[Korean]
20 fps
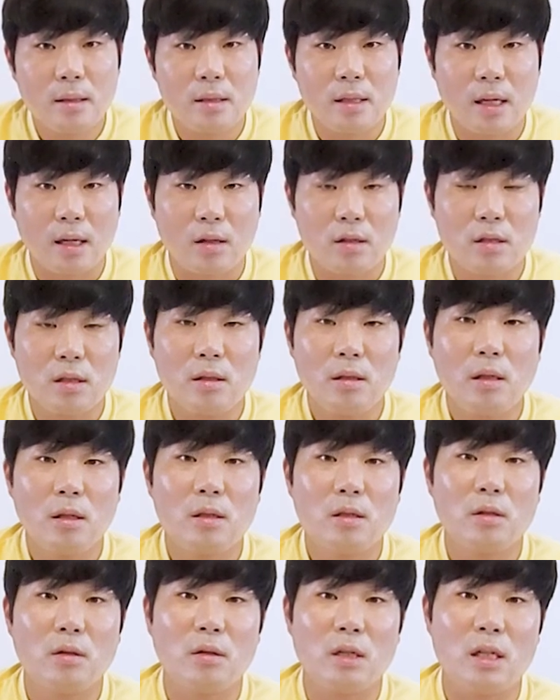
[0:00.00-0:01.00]
자 이것은
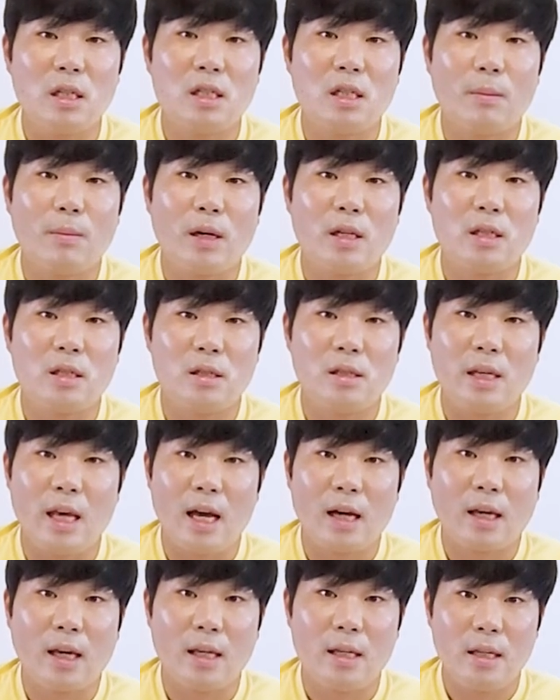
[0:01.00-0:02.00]
너 2차 백신을
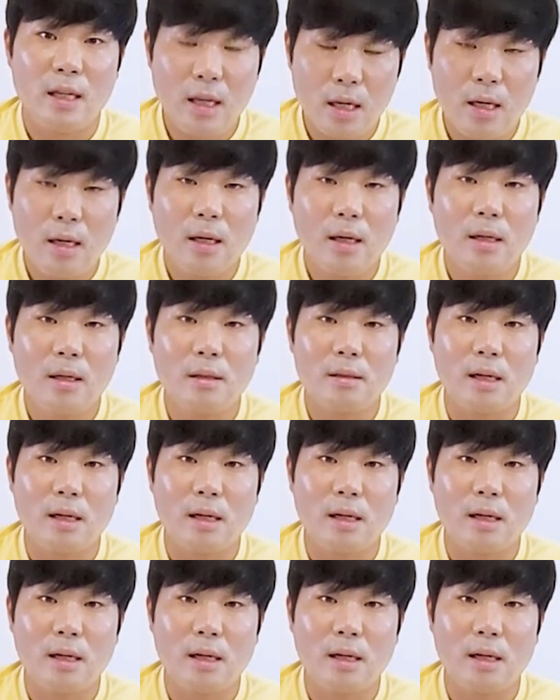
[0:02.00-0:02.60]
예약했니?